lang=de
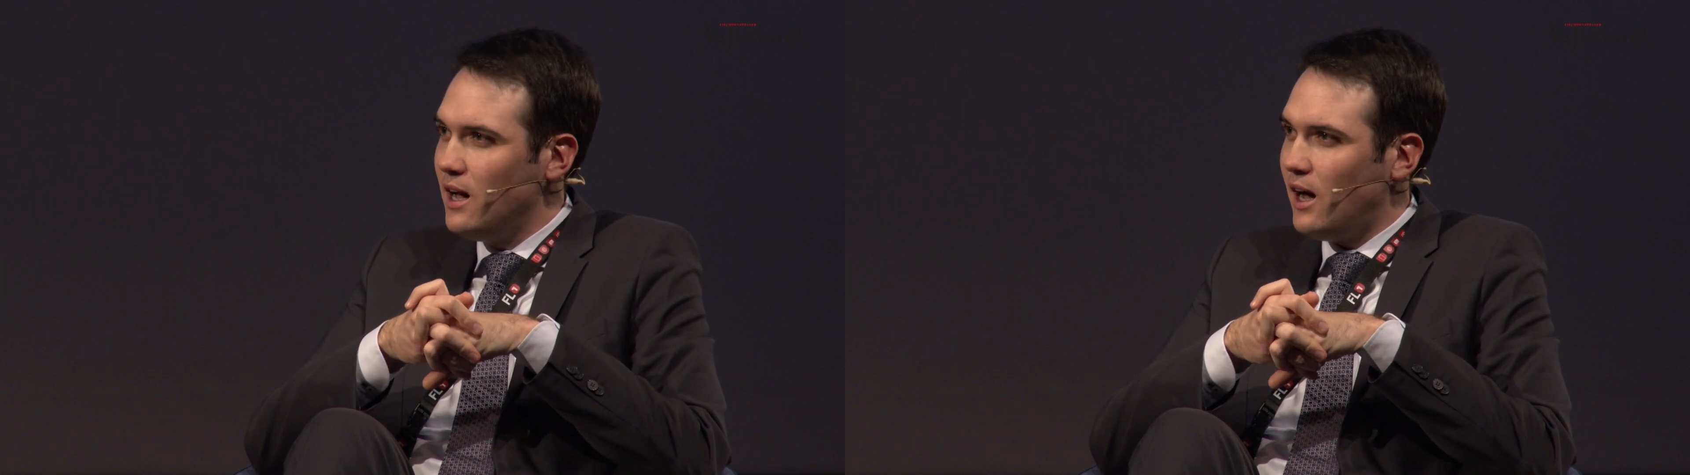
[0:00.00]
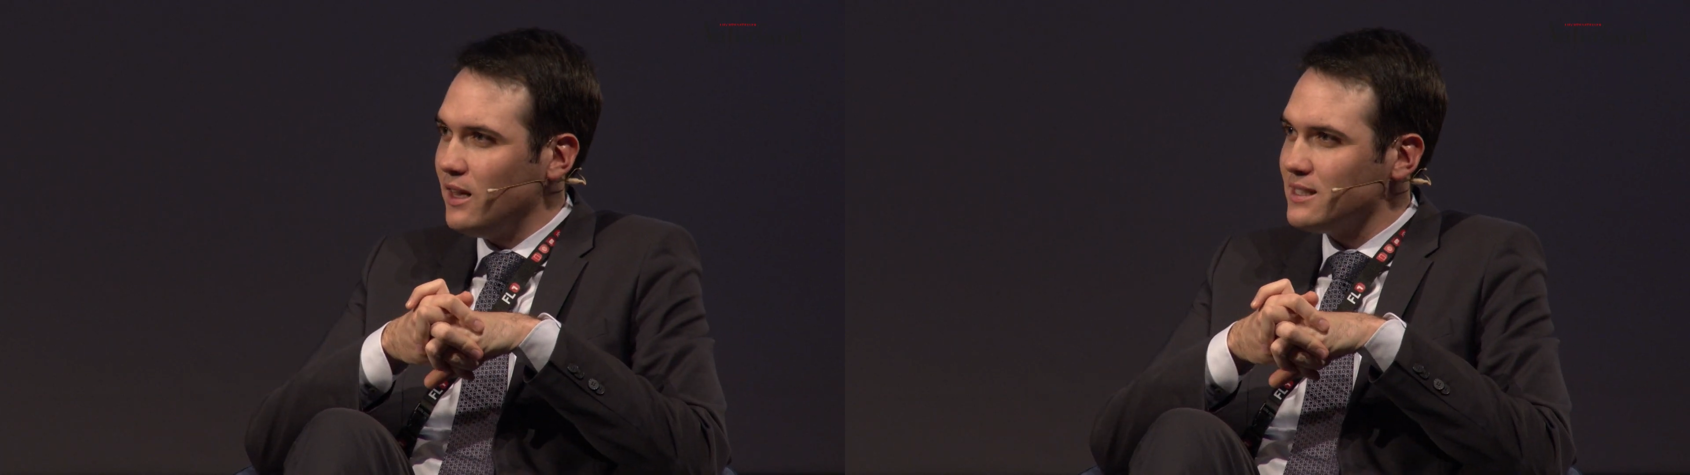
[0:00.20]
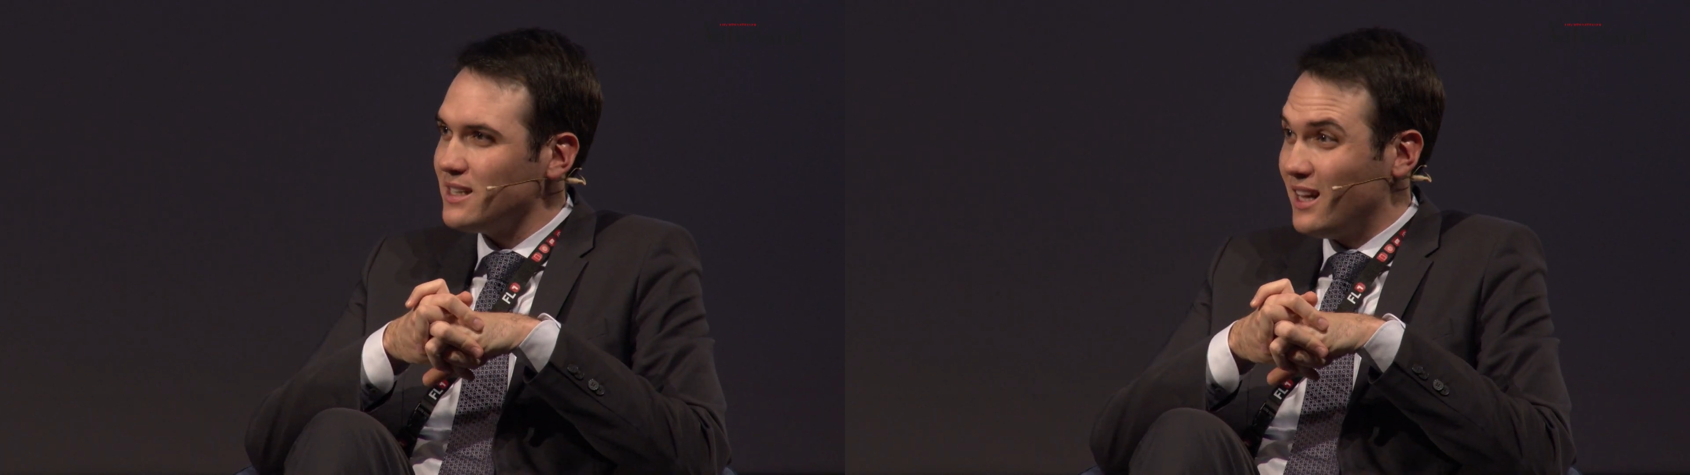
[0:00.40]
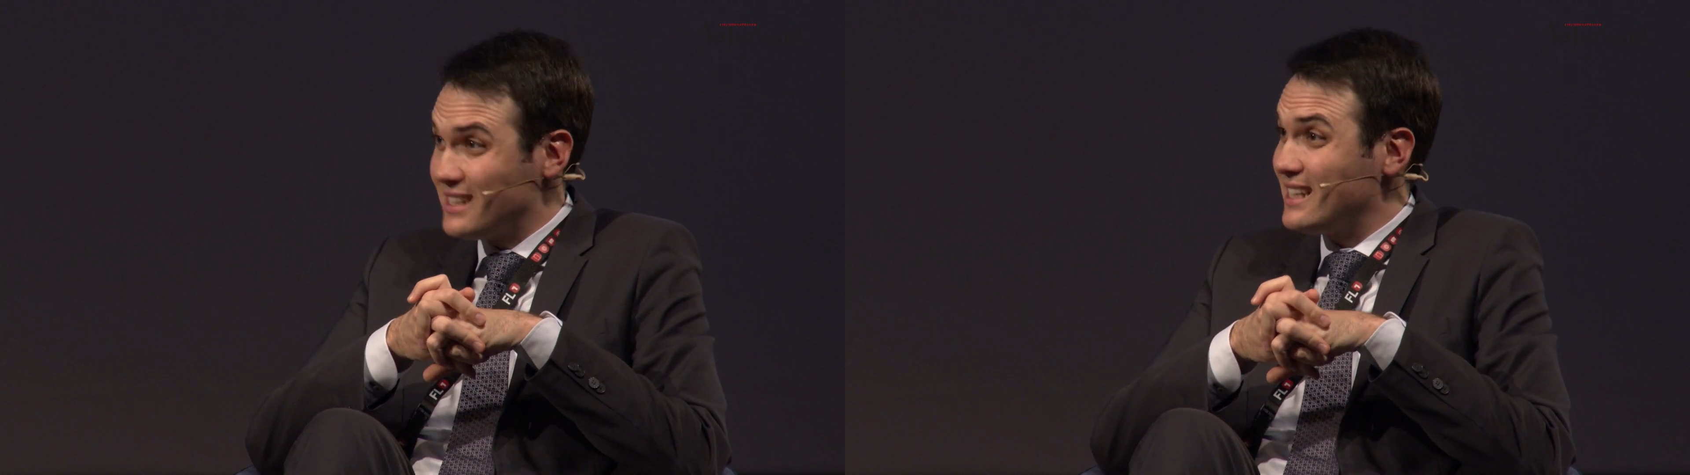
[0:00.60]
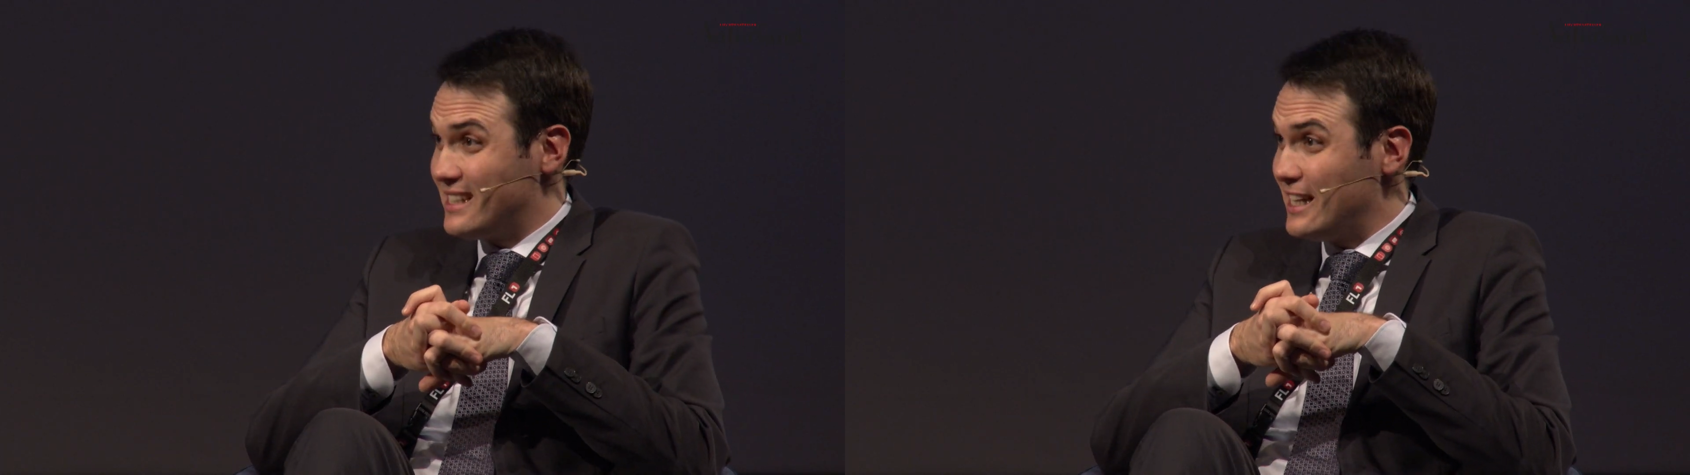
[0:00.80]
als,
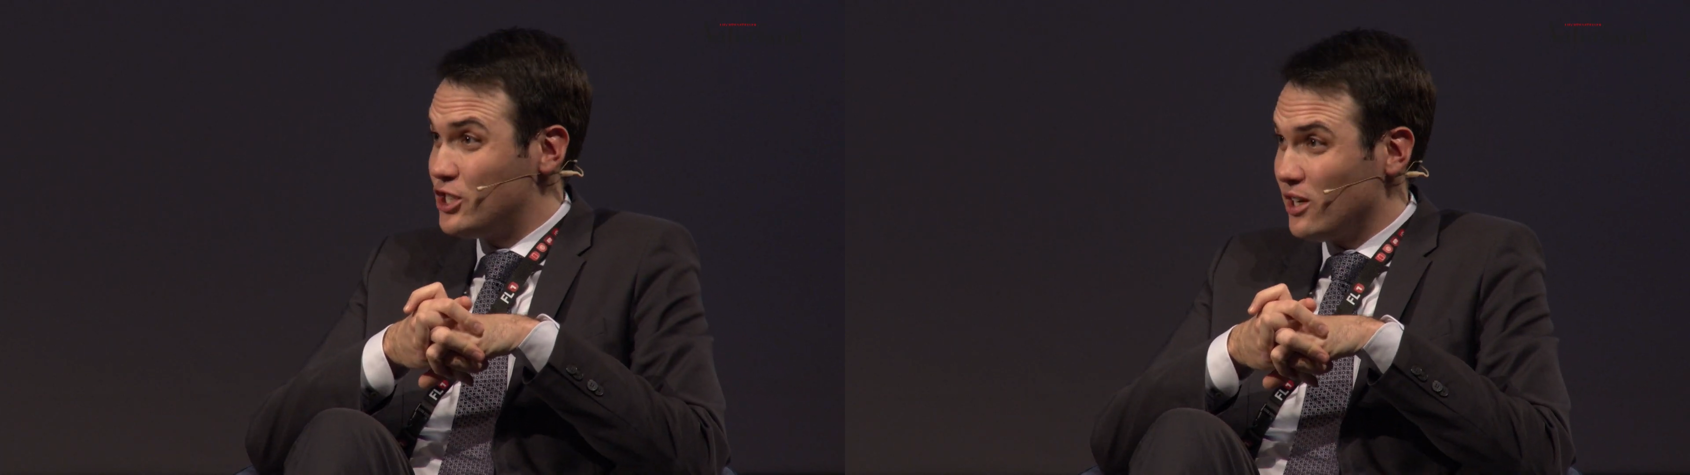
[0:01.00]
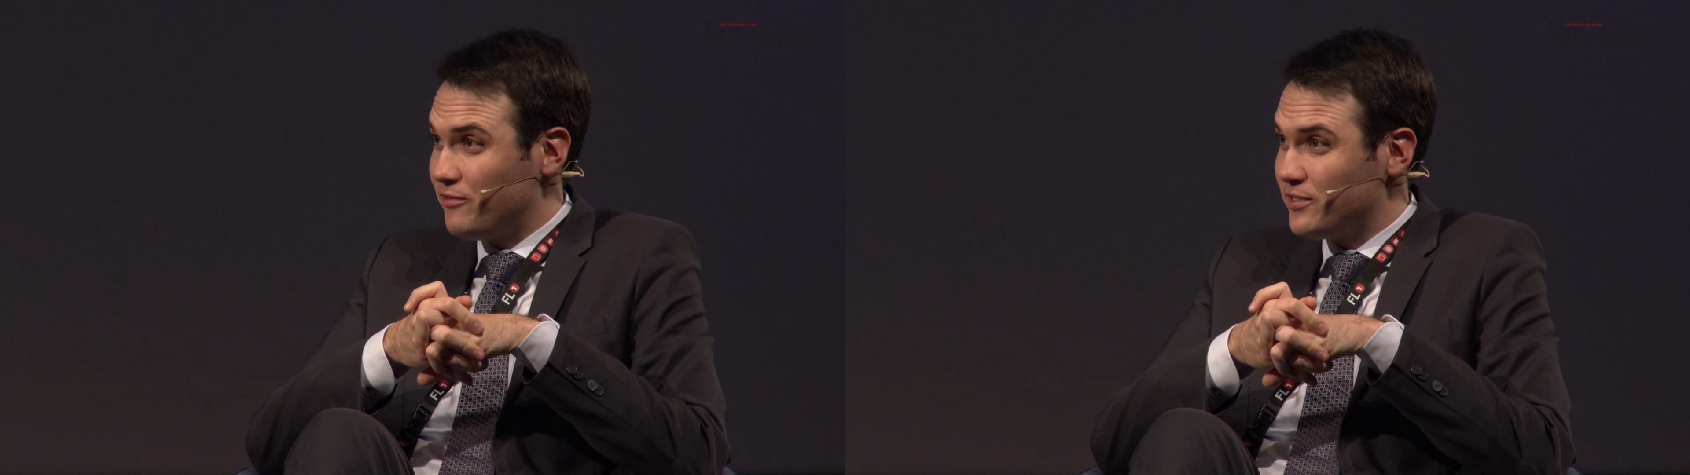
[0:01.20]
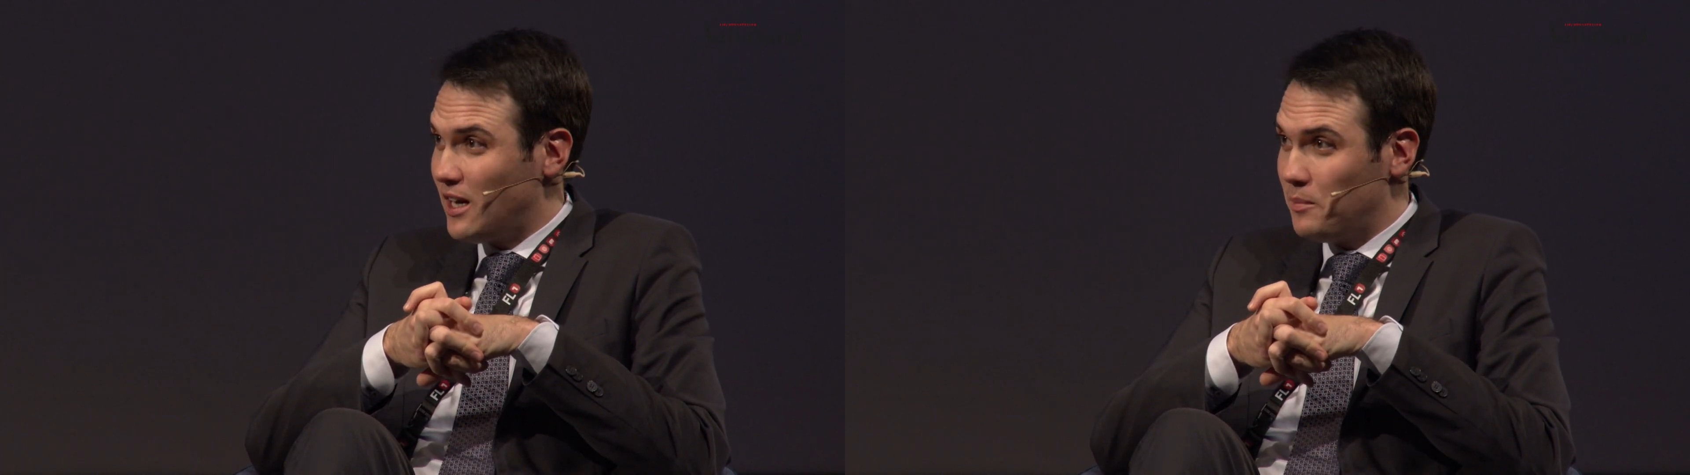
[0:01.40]
als Gesellschaft.